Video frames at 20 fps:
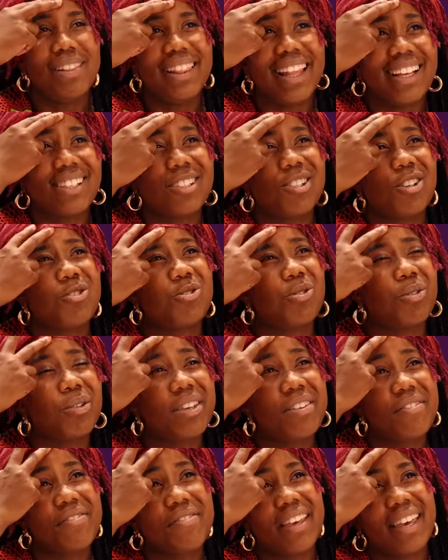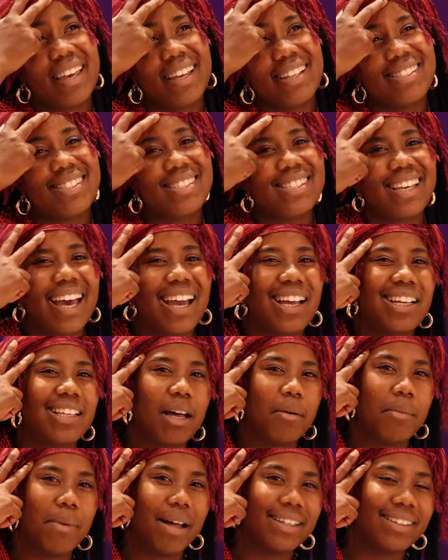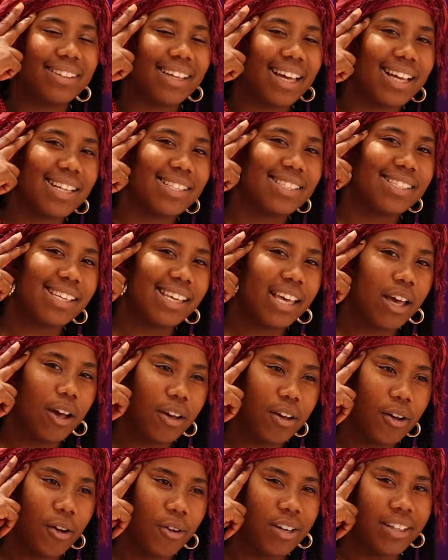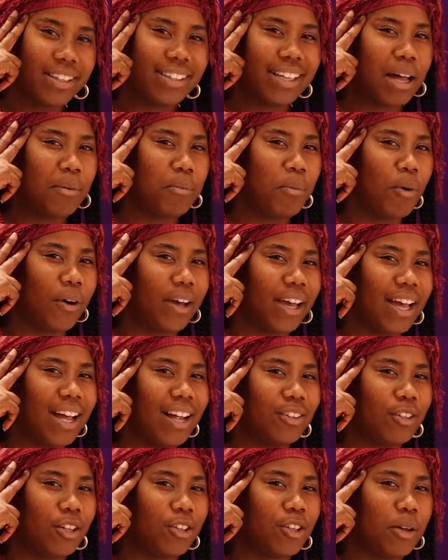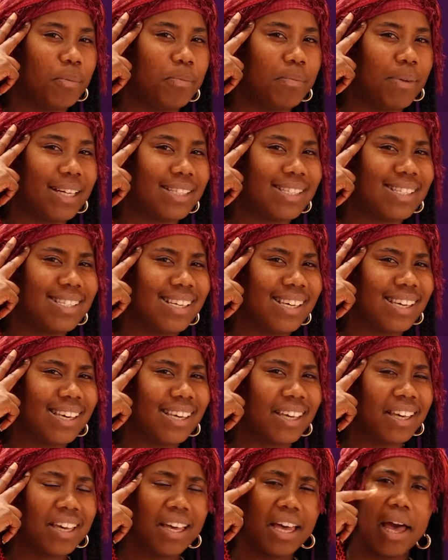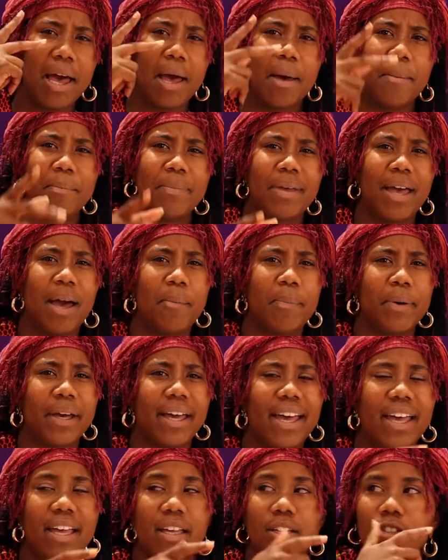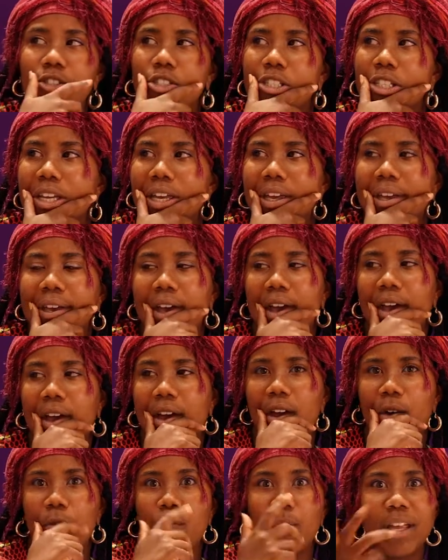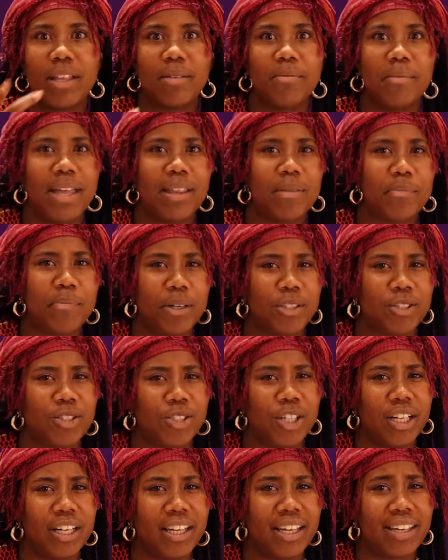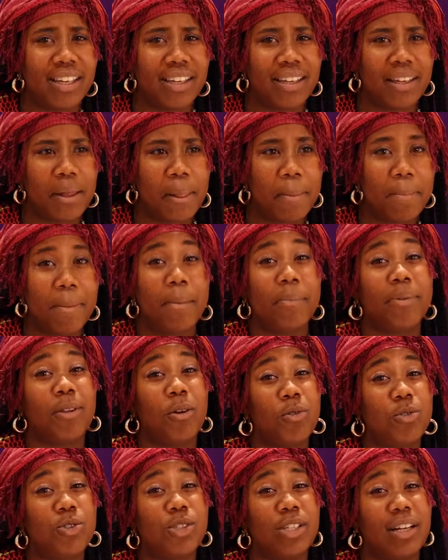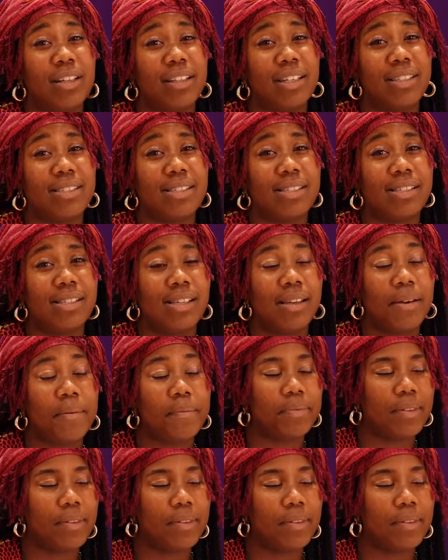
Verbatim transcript: La chanson qui vient direct dans ma tête, c'est Un été à Montréal de Dogmatic. Mais après, j'ai euh, Rain Man, pas de chilling. Mais en même temps, on chill en esti.